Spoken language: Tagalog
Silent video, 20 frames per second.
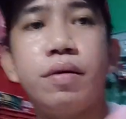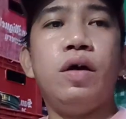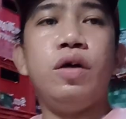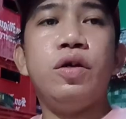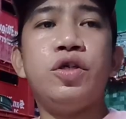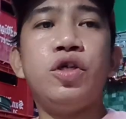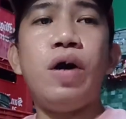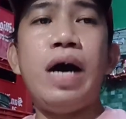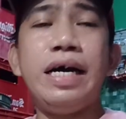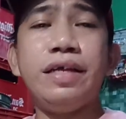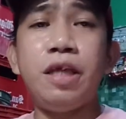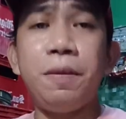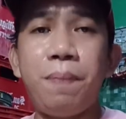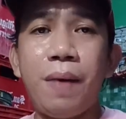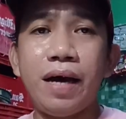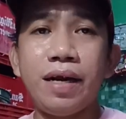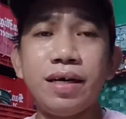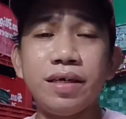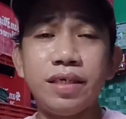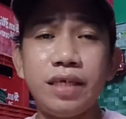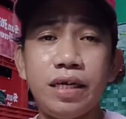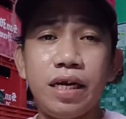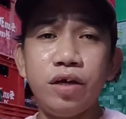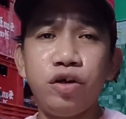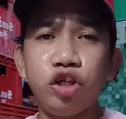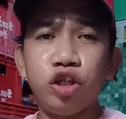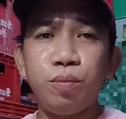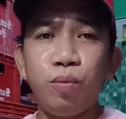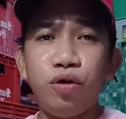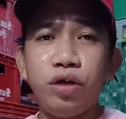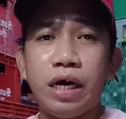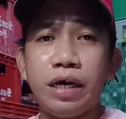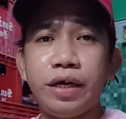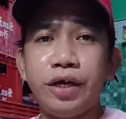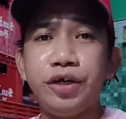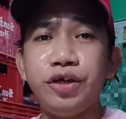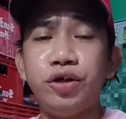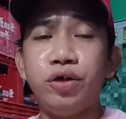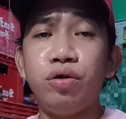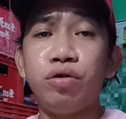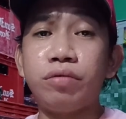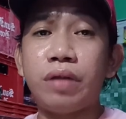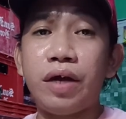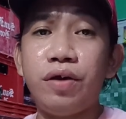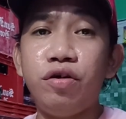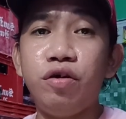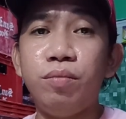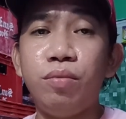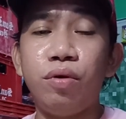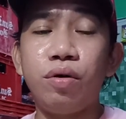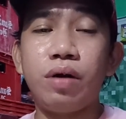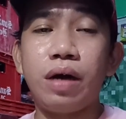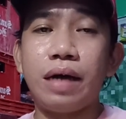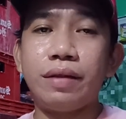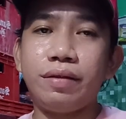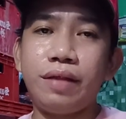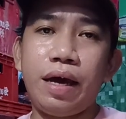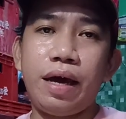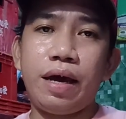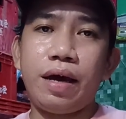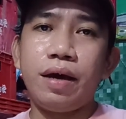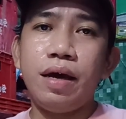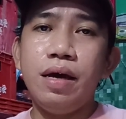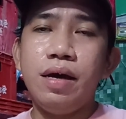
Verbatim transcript: So ate parang sinagot mo na rin yung tanong mo te.